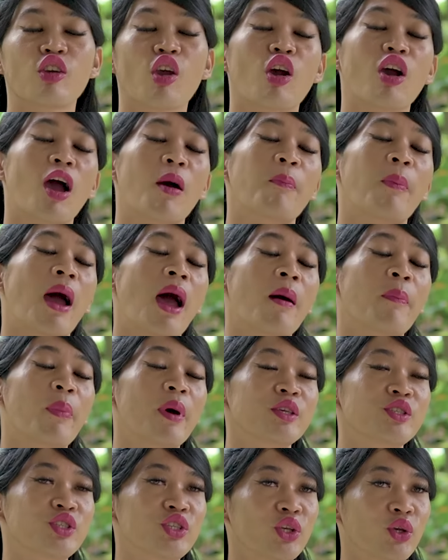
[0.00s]
Ya nggak
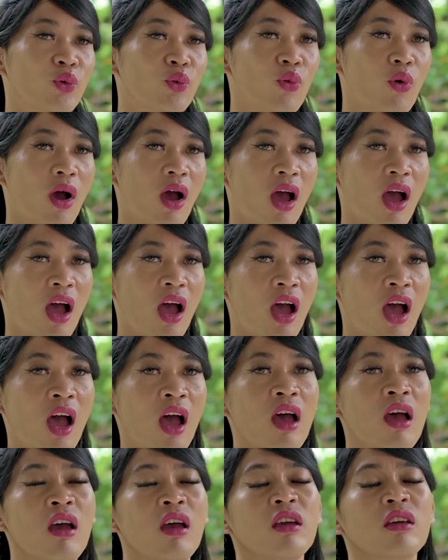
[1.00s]
apa-apa sih,
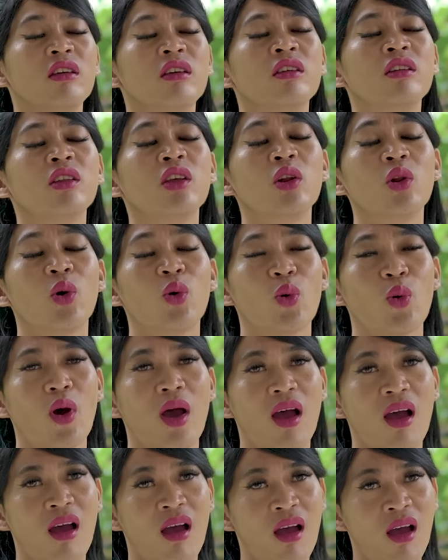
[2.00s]
wa. Ini loh,
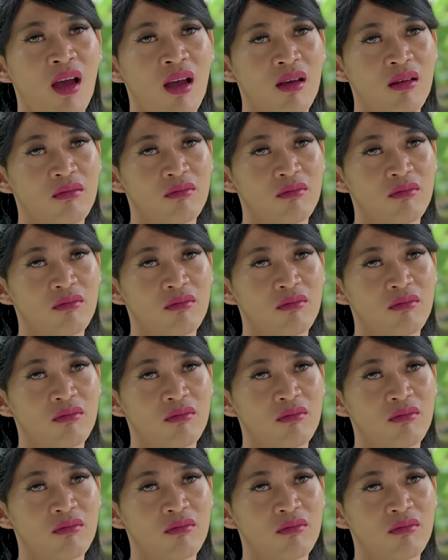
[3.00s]
Wak.